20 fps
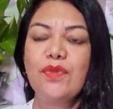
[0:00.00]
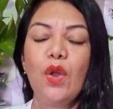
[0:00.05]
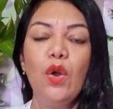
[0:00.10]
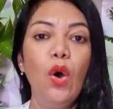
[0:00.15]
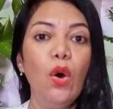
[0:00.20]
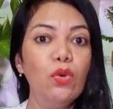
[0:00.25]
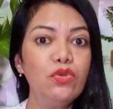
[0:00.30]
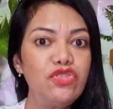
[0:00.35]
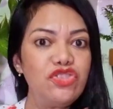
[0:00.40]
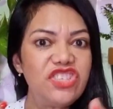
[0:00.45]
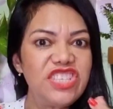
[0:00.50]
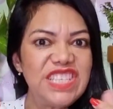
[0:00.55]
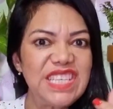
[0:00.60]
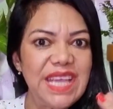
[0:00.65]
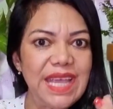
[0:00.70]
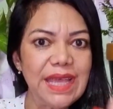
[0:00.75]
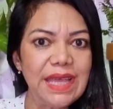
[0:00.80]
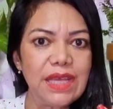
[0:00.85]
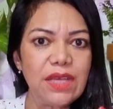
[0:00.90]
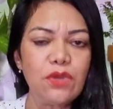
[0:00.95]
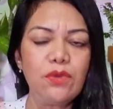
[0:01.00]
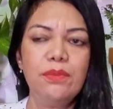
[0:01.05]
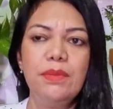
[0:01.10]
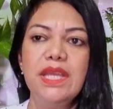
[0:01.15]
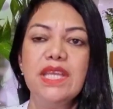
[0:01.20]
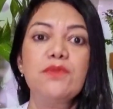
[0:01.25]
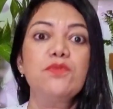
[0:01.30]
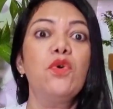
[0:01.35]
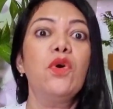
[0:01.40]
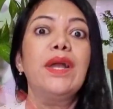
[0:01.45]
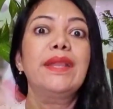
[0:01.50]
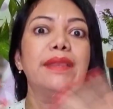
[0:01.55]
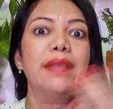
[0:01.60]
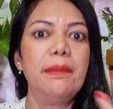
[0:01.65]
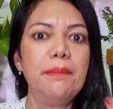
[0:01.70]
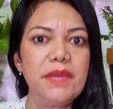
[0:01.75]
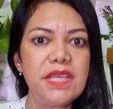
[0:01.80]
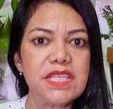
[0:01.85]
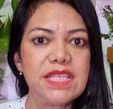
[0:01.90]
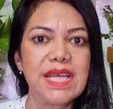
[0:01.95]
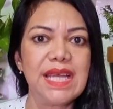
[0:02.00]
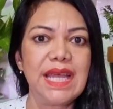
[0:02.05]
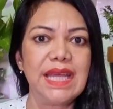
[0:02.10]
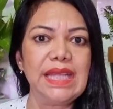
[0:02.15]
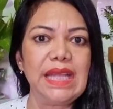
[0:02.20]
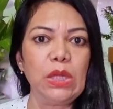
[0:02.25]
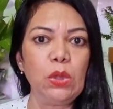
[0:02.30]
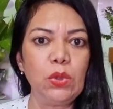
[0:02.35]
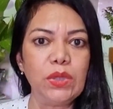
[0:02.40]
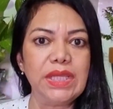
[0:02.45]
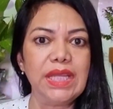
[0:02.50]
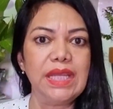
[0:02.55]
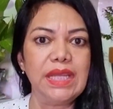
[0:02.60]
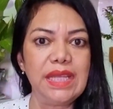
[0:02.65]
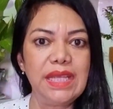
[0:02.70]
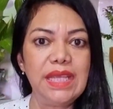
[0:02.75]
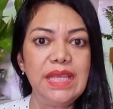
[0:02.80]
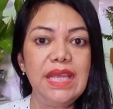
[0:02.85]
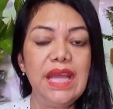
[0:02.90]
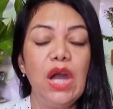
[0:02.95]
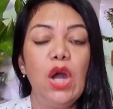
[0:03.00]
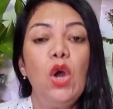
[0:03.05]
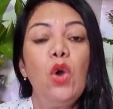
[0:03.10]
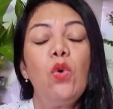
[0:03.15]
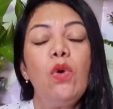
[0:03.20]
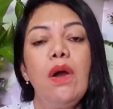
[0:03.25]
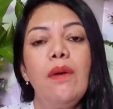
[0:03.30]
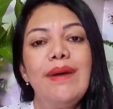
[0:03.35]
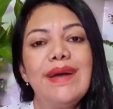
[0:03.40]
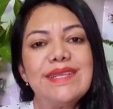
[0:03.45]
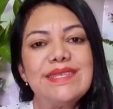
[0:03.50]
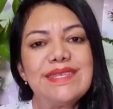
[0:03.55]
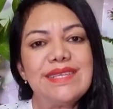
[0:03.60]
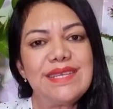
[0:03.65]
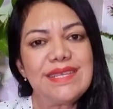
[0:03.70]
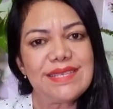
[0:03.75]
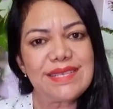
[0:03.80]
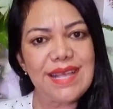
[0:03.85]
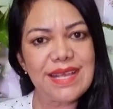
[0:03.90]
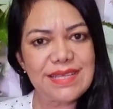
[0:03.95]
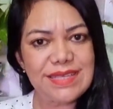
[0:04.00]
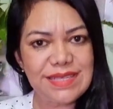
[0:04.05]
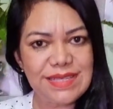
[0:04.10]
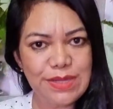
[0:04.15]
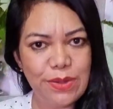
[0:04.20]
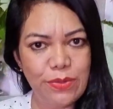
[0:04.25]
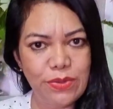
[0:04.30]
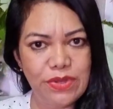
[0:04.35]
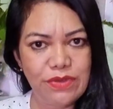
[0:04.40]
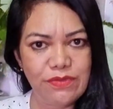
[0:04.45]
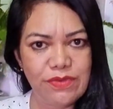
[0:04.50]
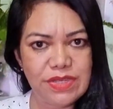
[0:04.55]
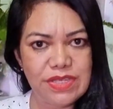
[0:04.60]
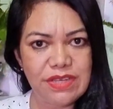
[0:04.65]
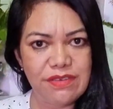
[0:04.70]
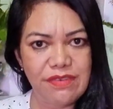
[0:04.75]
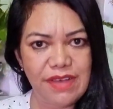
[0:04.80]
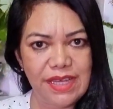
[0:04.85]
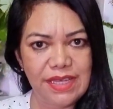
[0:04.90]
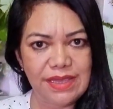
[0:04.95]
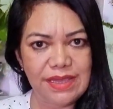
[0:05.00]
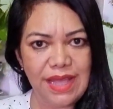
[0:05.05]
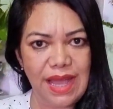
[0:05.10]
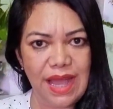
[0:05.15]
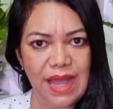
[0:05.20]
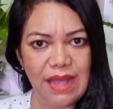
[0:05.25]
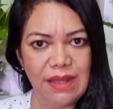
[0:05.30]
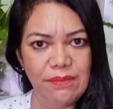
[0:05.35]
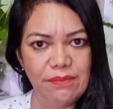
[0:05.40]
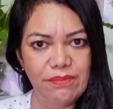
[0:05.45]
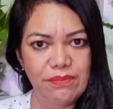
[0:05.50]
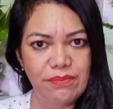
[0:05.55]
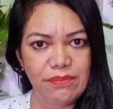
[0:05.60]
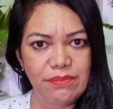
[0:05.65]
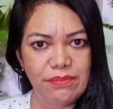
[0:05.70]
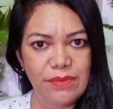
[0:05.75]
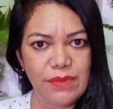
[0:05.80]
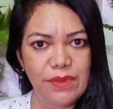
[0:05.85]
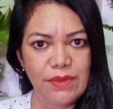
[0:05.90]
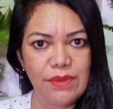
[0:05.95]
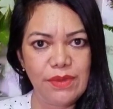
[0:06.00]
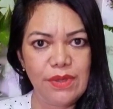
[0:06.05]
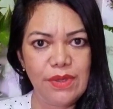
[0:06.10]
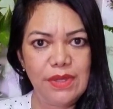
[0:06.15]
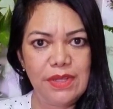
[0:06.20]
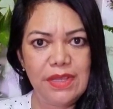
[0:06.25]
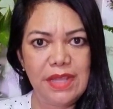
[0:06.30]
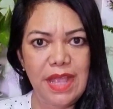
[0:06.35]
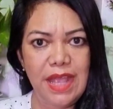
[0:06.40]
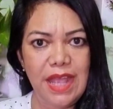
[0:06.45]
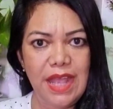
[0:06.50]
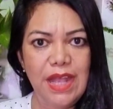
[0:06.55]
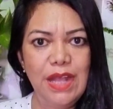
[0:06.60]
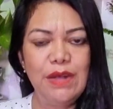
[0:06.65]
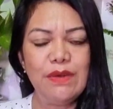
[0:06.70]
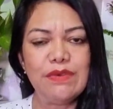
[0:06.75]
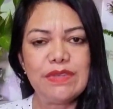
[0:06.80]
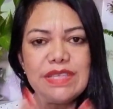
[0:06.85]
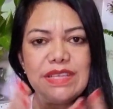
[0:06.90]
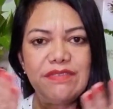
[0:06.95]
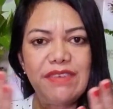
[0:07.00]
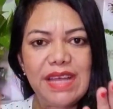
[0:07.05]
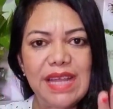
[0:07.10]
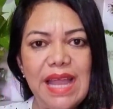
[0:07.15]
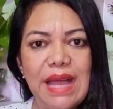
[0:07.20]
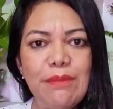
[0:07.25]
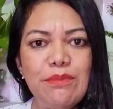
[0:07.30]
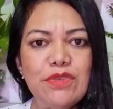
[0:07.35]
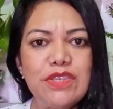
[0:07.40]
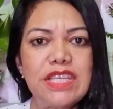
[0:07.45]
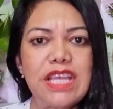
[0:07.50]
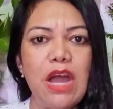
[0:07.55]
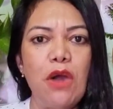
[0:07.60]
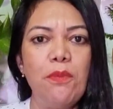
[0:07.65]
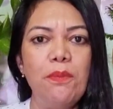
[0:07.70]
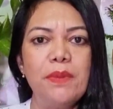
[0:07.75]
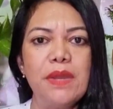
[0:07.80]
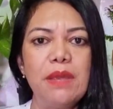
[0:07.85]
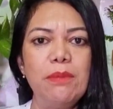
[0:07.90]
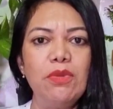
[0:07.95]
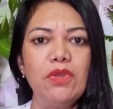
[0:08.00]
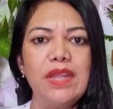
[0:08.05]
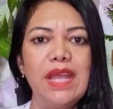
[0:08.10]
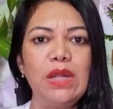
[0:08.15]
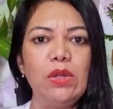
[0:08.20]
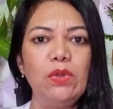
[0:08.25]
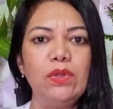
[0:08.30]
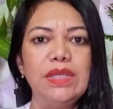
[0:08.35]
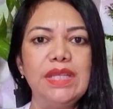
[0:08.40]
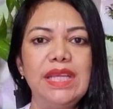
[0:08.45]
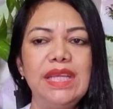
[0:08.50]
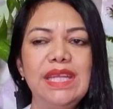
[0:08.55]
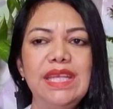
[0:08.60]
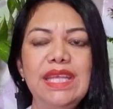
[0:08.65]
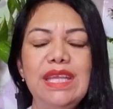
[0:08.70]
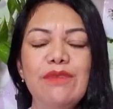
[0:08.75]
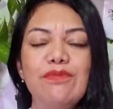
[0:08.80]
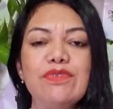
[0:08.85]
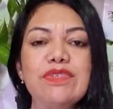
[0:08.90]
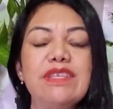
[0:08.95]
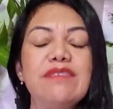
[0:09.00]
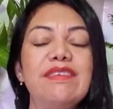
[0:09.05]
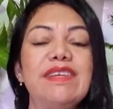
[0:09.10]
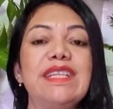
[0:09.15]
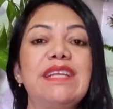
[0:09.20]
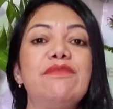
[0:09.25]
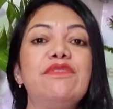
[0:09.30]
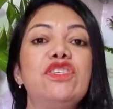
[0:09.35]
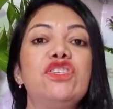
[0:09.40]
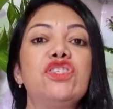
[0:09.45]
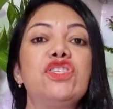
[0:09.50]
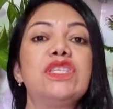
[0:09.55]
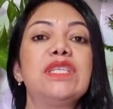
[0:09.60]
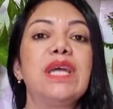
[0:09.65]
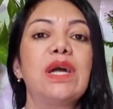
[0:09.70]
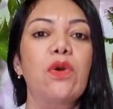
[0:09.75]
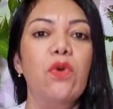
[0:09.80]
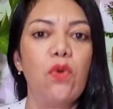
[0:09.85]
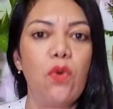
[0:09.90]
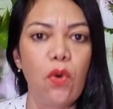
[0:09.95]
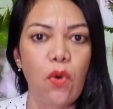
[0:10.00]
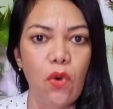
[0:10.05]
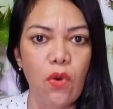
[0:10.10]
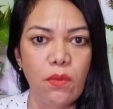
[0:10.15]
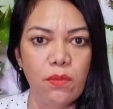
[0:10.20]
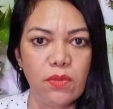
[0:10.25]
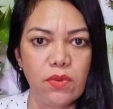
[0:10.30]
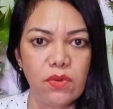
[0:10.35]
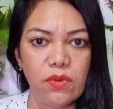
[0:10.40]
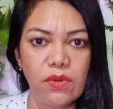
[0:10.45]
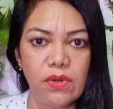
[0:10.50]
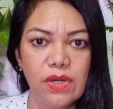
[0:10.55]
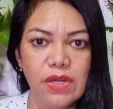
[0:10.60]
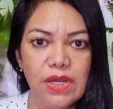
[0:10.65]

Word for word: ou dinheiro mesmo, ou até mesmo ganhar na loteria, qual a sensação que você vai estar? Tá? Né? Você vai lá buscar o prêmio da loteria, você vai estar tá vestida como?